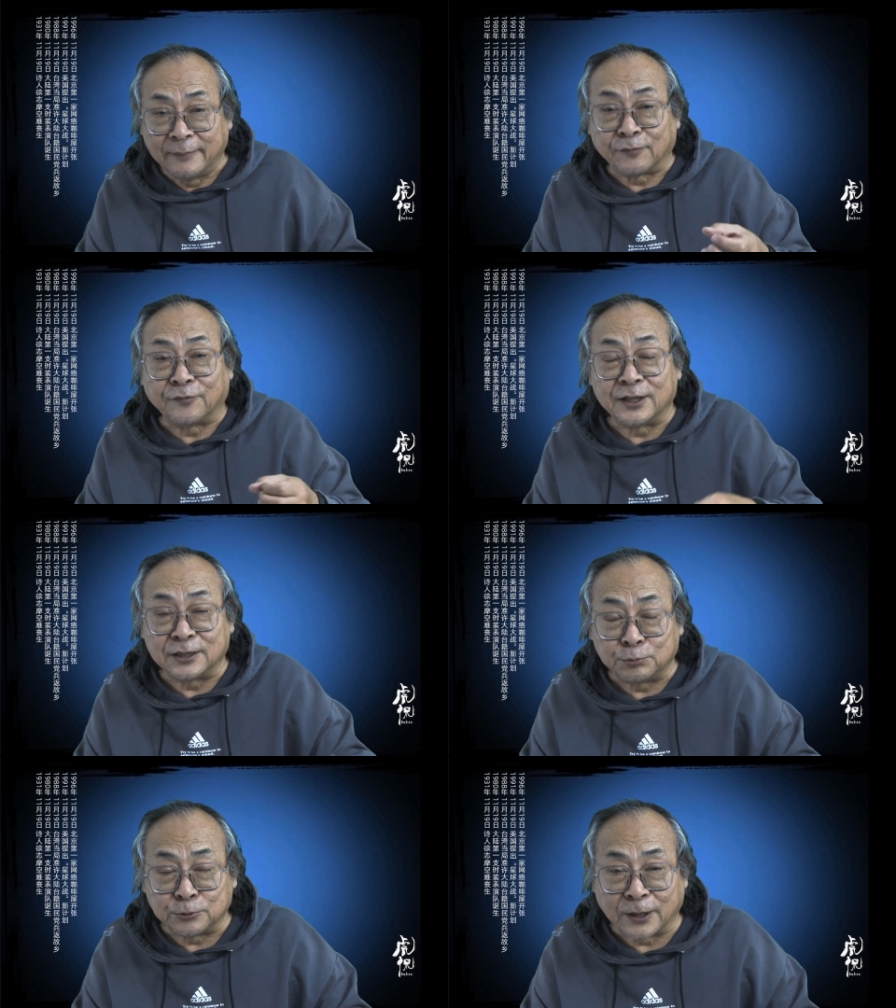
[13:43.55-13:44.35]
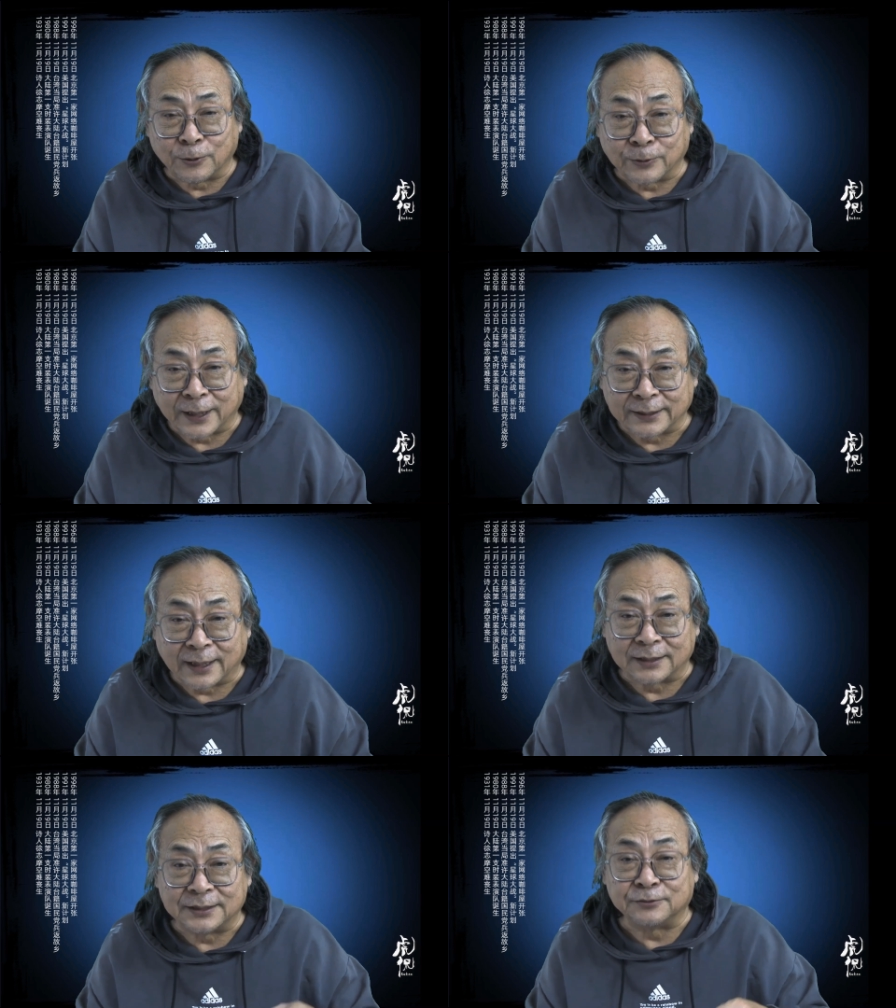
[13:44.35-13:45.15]
凡事不忘共产
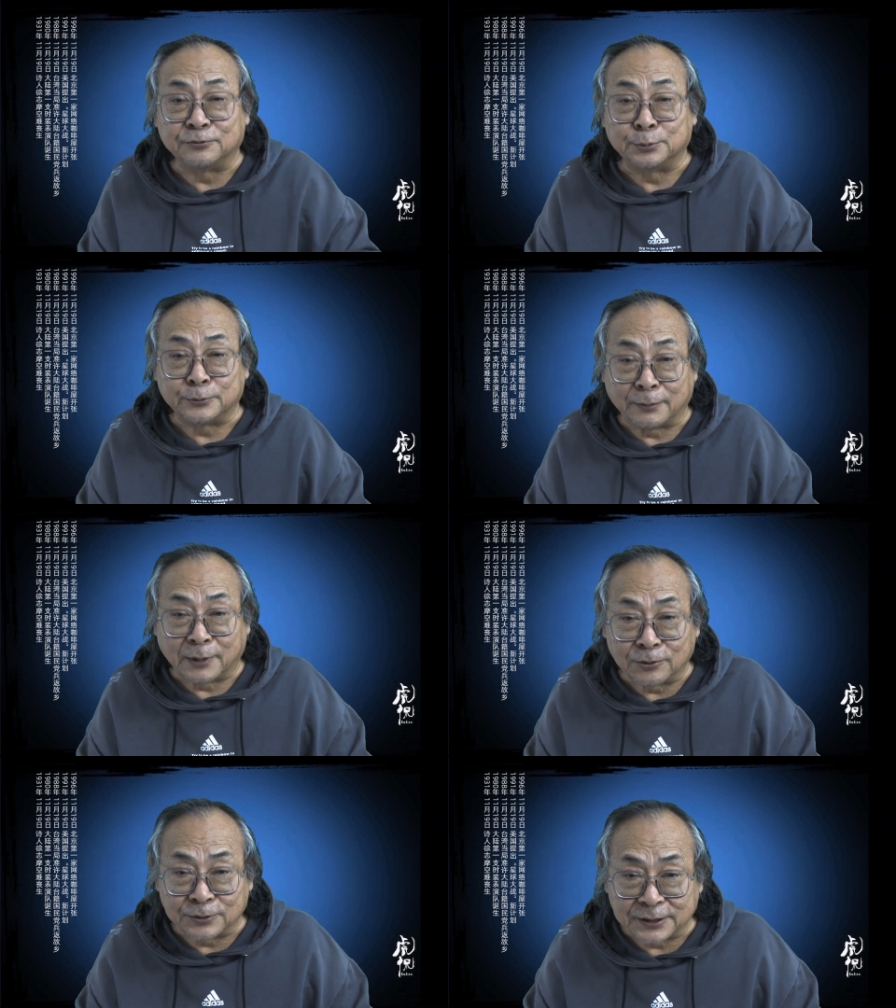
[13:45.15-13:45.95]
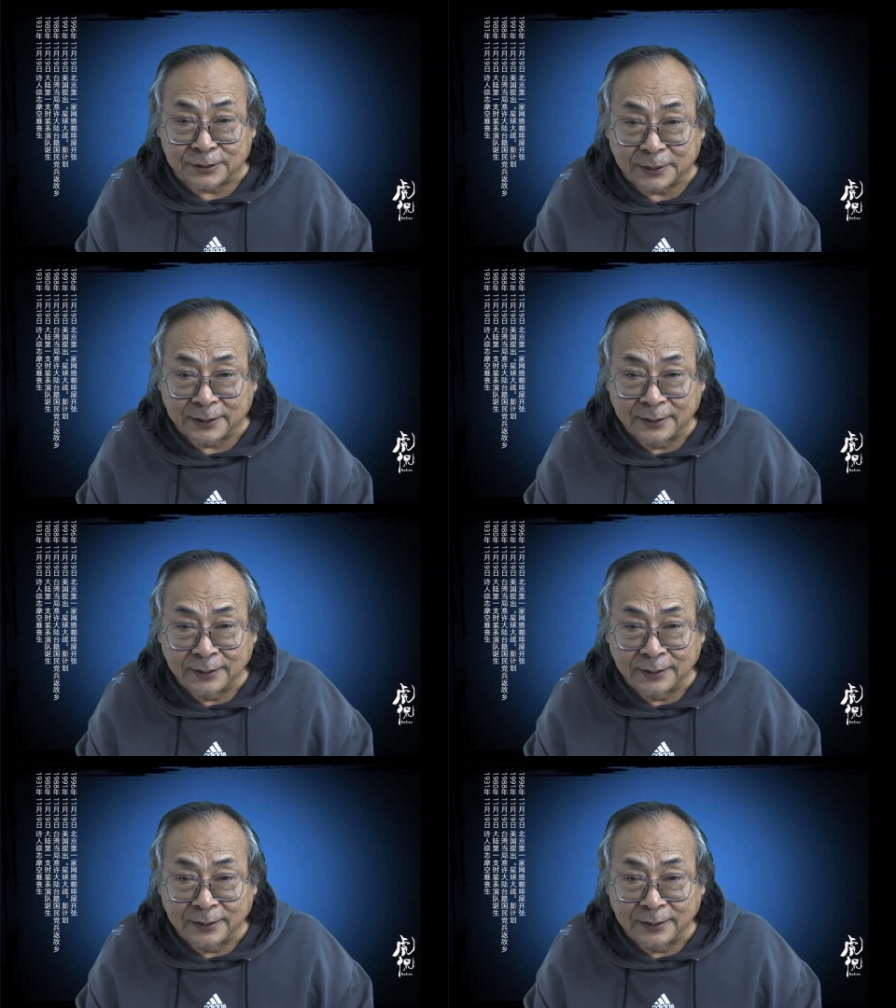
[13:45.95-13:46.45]
党，幸福不忘毛主席嘛。